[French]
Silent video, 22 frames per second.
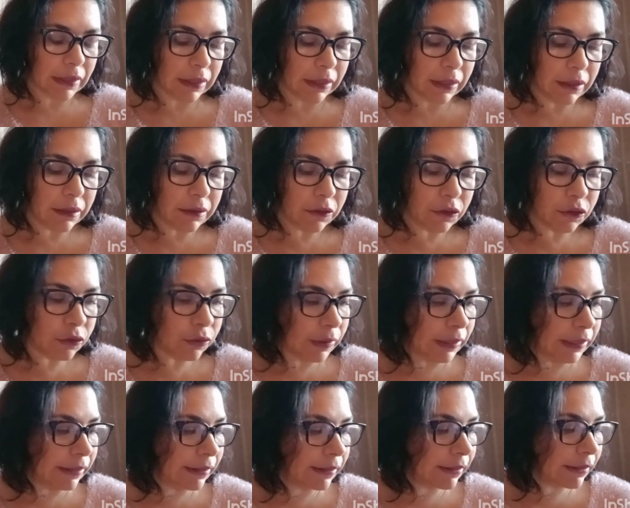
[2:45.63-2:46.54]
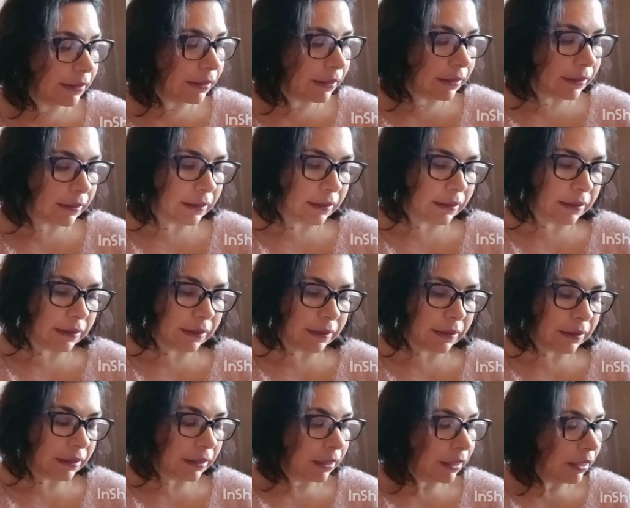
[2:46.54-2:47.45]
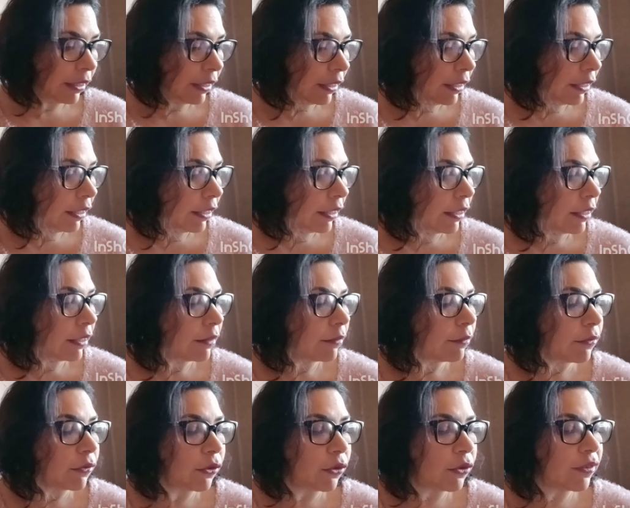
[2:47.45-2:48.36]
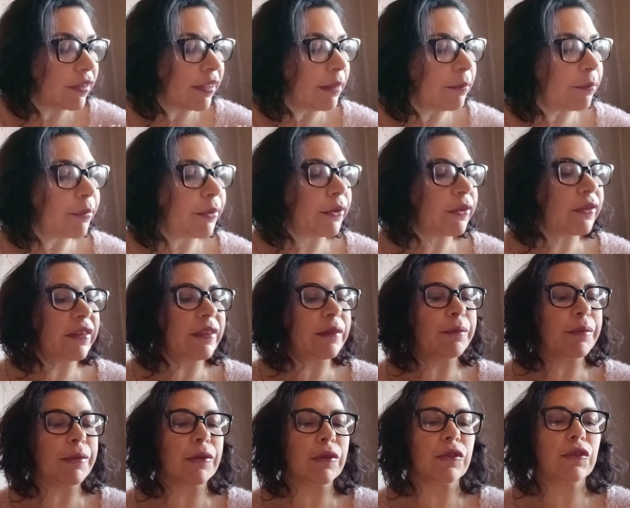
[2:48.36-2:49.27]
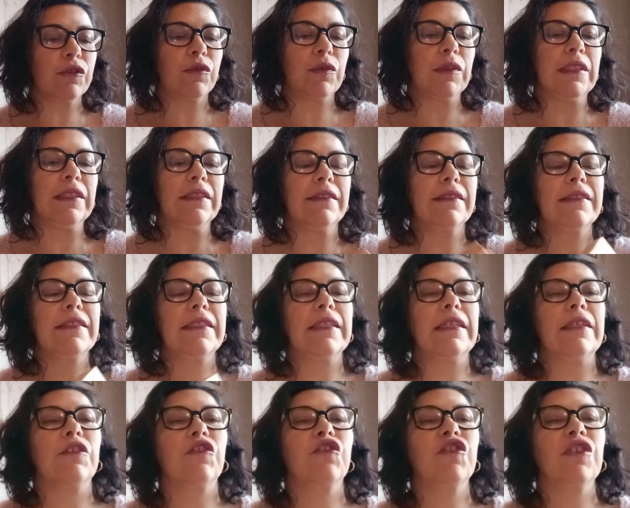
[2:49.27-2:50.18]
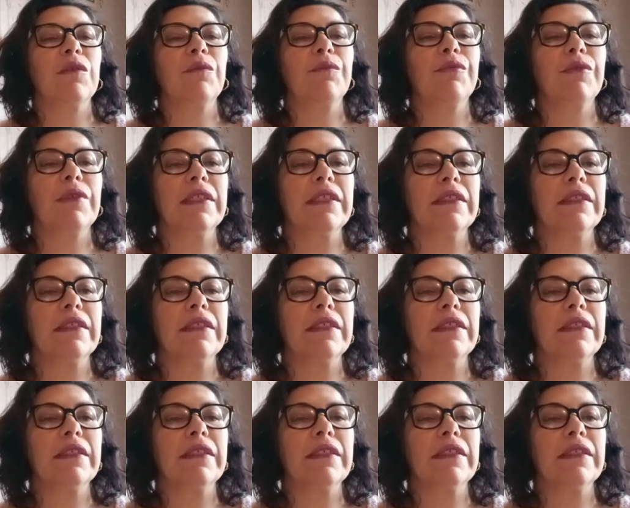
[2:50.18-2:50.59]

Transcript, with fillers: Ensuite, Deuxième petit produit, c'est un shampoing